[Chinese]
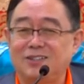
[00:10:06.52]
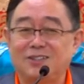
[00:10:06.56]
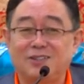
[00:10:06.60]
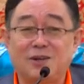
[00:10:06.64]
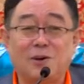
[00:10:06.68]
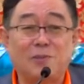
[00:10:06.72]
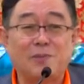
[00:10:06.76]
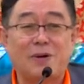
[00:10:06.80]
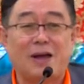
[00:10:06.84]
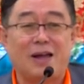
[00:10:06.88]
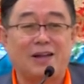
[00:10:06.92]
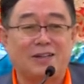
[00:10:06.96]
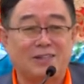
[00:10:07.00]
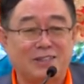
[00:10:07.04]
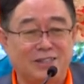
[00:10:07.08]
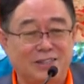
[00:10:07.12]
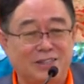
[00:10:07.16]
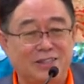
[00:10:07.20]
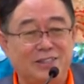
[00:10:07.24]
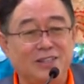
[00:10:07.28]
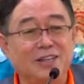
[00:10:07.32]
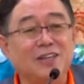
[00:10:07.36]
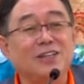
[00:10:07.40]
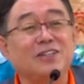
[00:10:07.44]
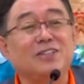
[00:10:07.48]
以说，他把这
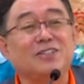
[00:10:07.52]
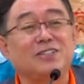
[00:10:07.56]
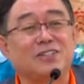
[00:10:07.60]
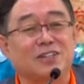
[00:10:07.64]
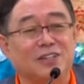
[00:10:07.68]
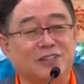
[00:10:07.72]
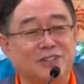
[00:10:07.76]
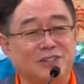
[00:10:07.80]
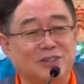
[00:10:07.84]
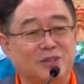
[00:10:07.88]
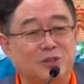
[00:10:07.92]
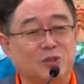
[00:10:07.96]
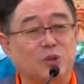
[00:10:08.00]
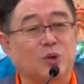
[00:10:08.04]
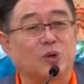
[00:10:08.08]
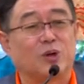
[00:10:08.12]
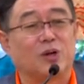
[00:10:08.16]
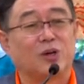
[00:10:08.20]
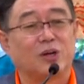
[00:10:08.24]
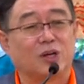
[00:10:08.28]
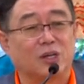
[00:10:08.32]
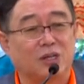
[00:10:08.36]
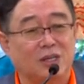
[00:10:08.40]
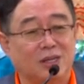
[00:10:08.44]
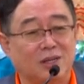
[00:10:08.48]
个阴神做
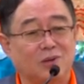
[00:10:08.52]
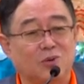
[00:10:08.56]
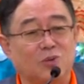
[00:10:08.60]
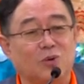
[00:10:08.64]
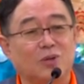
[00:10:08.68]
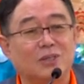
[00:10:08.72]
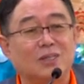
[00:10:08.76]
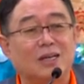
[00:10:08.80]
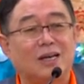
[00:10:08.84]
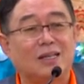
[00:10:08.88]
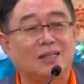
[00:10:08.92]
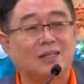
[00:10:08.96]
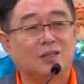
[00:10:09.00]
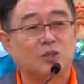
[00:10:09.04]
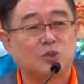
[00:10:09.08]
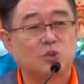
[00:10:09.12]
了你国家的